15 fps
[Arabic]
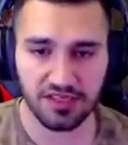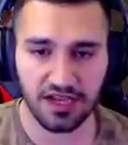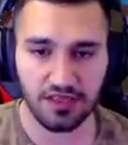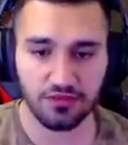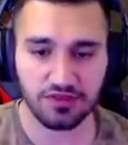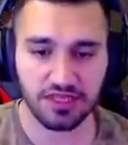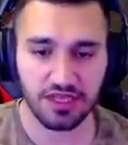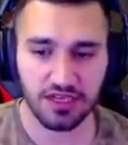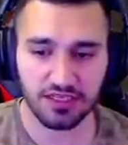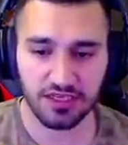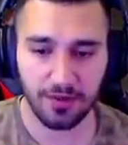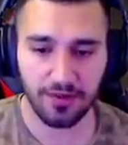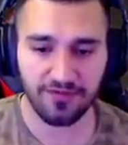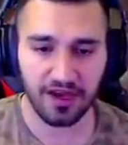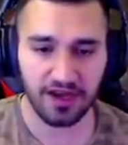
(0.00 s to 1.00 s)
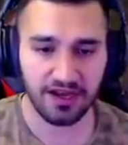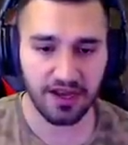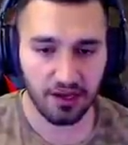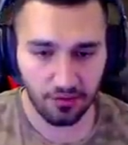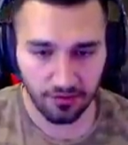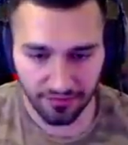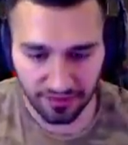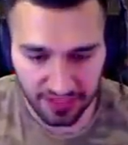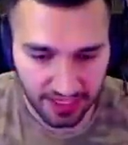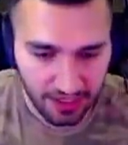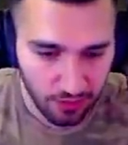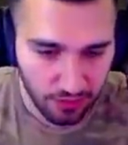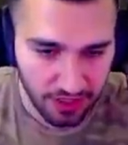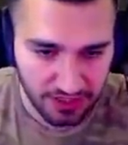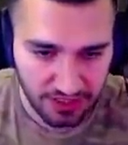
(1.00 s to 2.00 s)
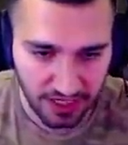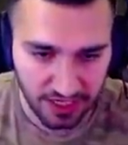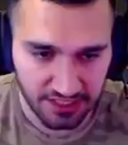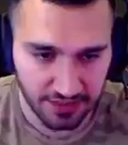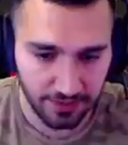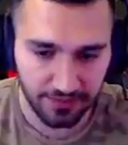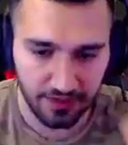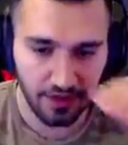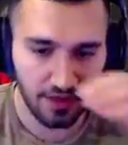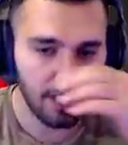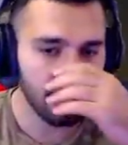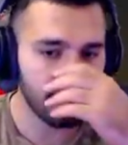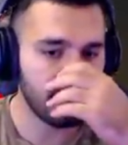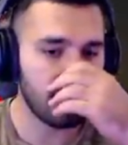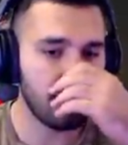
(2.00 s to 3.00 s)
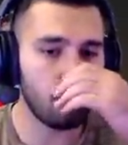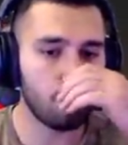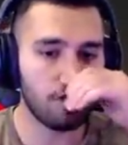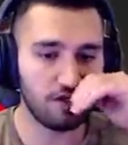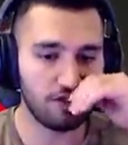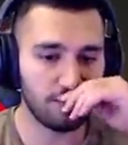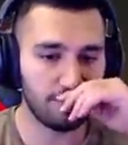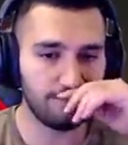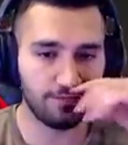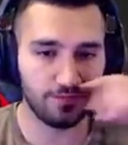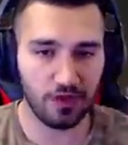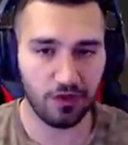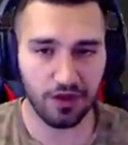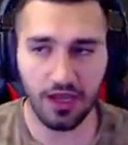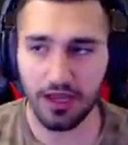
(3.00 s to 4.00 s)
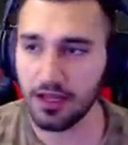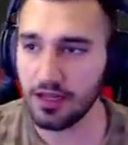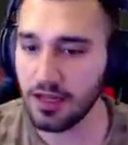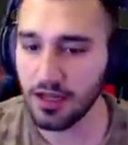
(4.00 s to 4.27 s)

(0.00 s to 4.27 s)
صار عنده سكين شباب فعلنا له فتحنا له كل شيء يعني شباب فتحنا له كل شيء اوكي